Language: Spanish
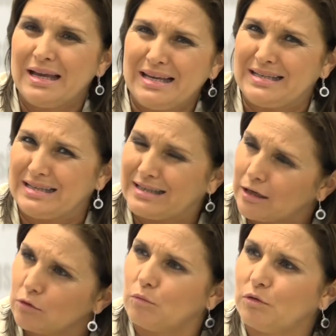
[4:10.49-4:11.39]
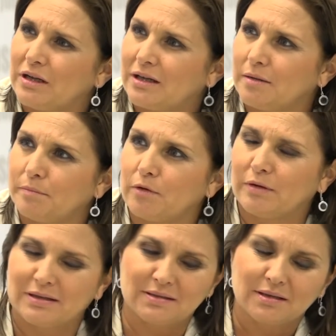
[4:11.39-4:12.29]
y citarlo como un
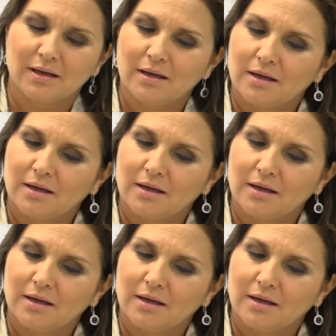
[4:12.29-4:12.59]
ejemplo es,